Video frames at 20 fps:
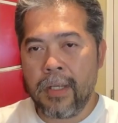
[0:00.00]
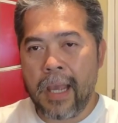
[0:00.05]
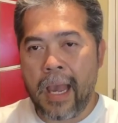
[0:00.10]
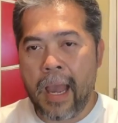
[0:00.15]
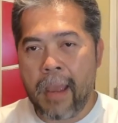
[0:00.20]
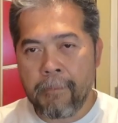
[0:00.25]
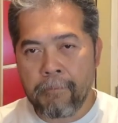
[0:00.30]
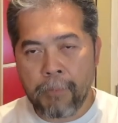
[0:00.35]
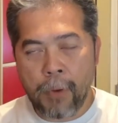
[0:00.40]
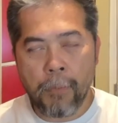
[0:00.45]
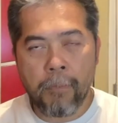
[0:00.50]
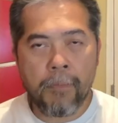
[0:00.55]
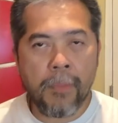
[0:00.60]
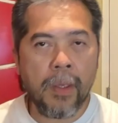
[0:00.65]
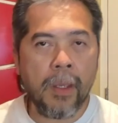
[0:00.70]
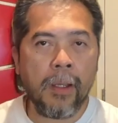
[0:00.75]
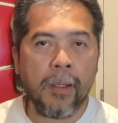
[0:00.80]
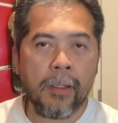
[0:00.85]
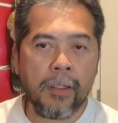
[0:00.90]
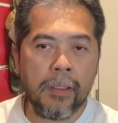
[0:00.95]
ย้ายปุ๊บ
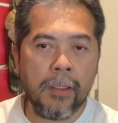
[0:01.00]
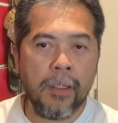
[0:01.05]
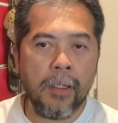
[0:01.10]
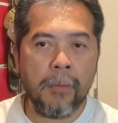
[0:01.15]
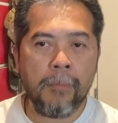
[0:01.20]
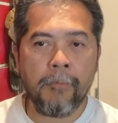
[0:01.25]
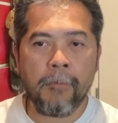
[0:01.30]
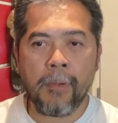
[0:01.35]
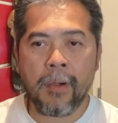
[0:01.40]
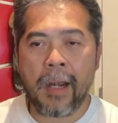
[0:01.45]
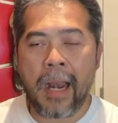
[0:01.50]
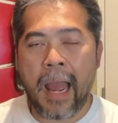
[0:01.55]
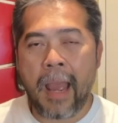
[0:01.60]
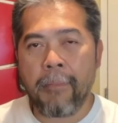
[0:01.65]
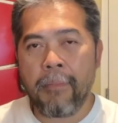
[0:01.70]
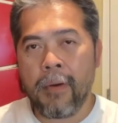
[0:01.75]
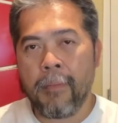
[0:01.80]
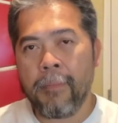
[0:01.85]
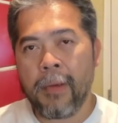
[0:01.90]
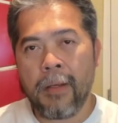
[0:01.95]
เนี่ย ก็กลาย
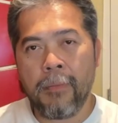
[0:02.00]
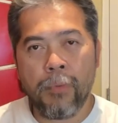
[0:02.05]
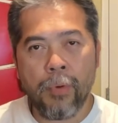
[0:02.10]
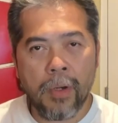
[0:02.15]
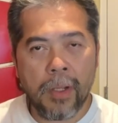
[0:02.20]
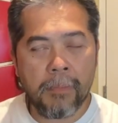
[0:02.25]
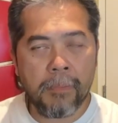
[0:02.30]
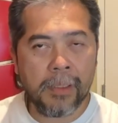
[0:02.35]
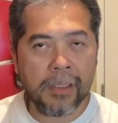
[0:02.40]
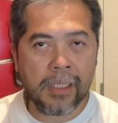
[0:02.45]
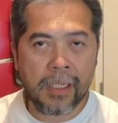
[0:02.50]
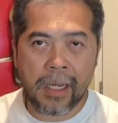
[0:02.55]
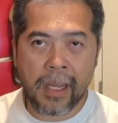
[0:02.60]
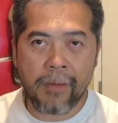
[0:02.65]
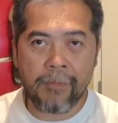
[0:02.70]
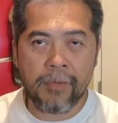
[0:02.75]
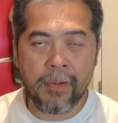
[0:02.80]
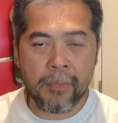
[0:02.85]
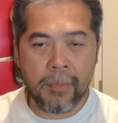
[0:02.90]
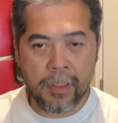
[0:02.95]
มาเป็นผู้เล่นพัฒนา
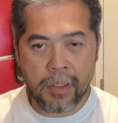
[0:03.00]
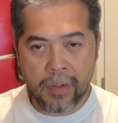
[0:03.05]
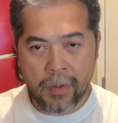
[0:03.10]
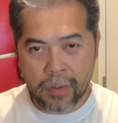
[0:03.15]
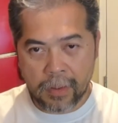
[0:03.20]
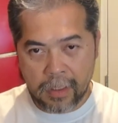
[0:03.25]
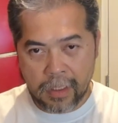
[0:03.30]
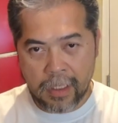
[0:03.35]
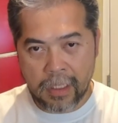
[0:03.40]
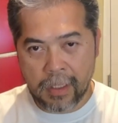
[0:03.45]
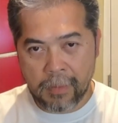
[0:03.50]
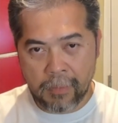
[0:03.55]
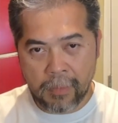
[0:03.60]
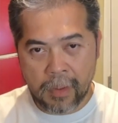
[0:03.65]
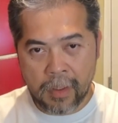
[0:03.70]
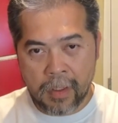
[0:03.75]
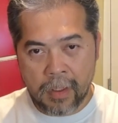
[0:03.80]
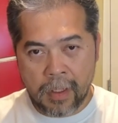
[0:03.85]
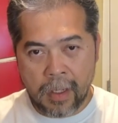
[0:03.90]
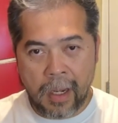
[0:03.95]
ฝีมือยอดเยี่ยม
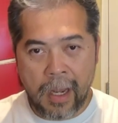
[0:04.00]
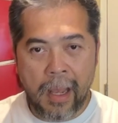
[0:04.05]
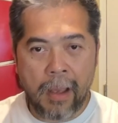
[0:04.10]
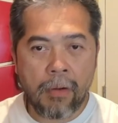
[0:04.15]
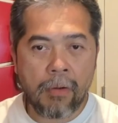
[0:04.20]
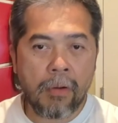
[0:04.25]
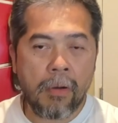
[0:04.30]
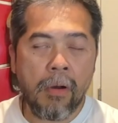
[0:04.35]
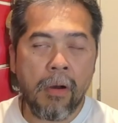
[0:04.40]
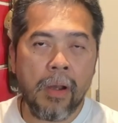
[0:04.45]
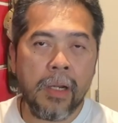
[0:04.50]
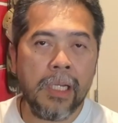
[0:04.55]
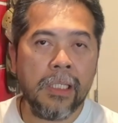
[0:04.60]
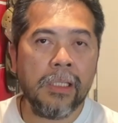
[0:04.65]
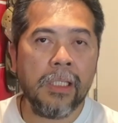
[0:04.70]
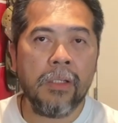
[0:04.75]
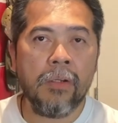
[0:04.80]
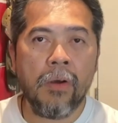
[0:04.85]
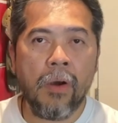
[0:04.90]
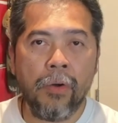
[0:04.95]
แล้วก็ได้
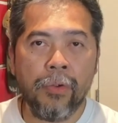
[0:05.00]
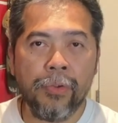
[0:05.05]
ติดออ